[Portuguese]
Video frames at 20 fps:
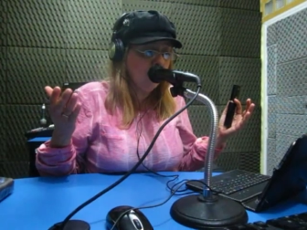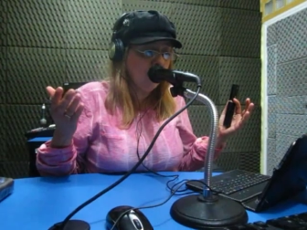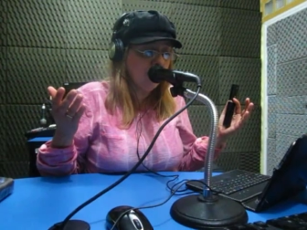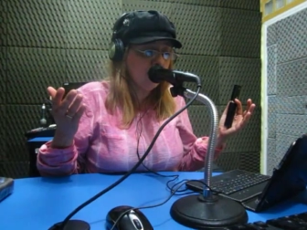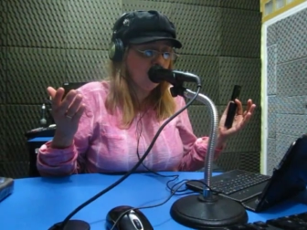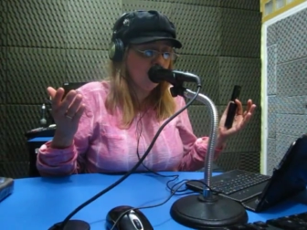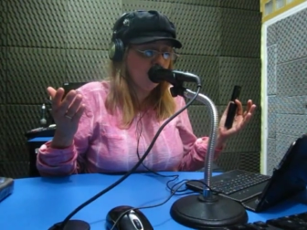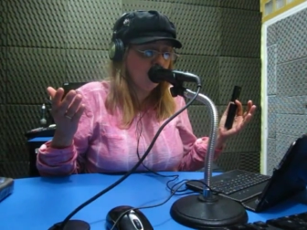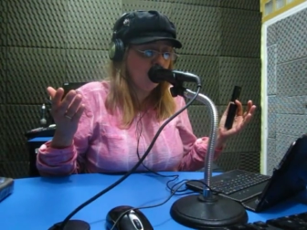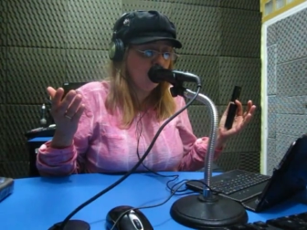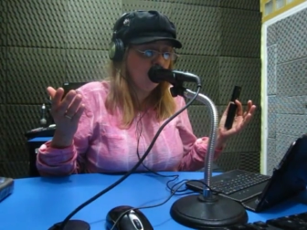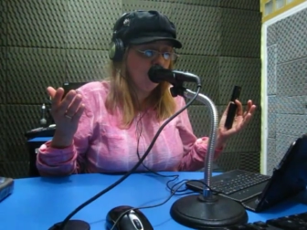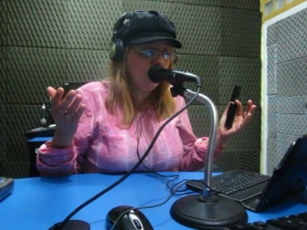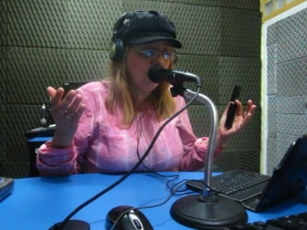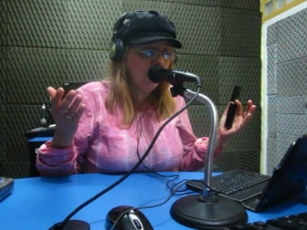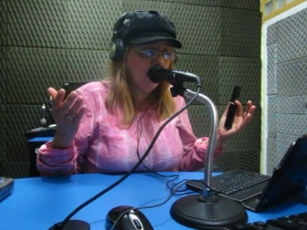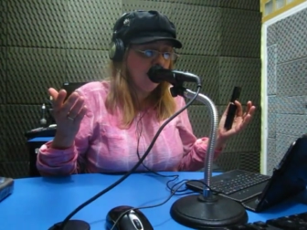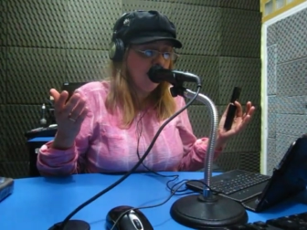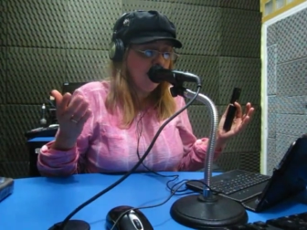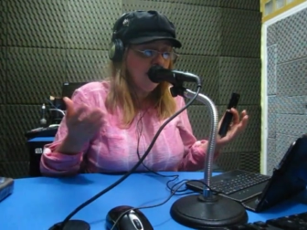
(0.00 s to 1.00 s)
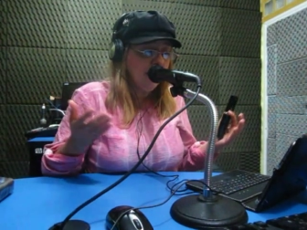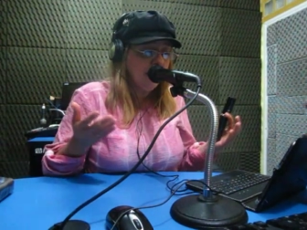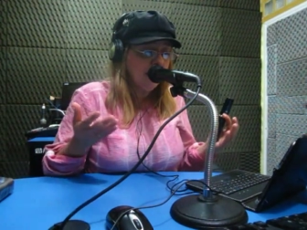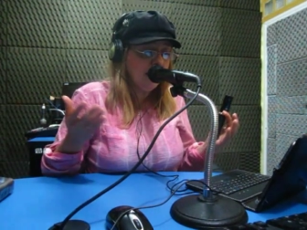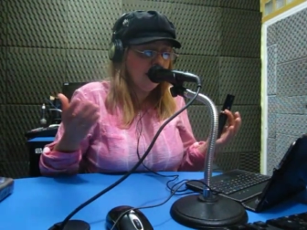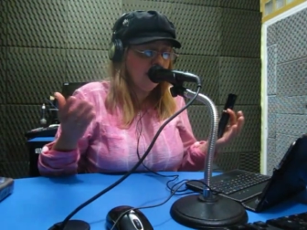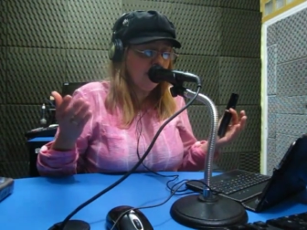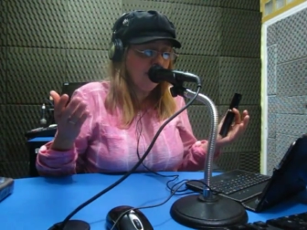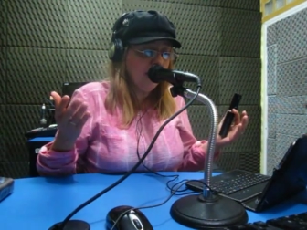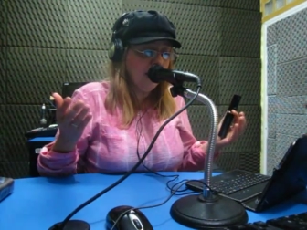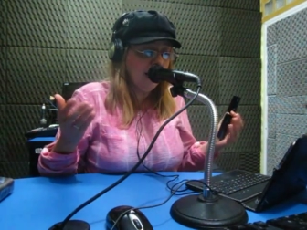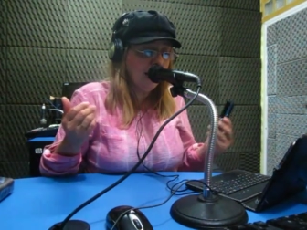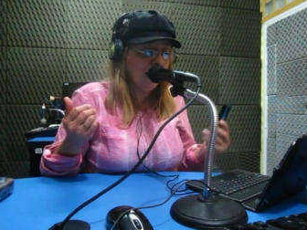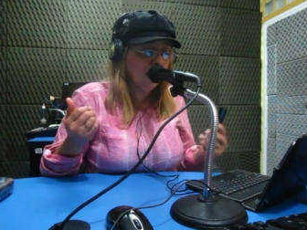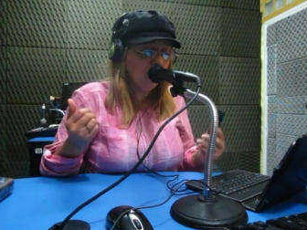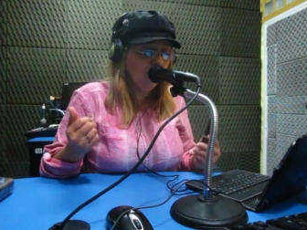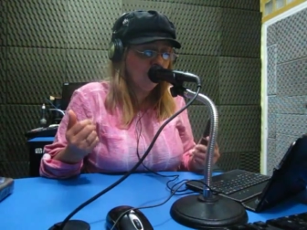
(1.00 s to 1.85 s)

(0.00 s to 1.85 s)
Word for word: coisa alguma sem falar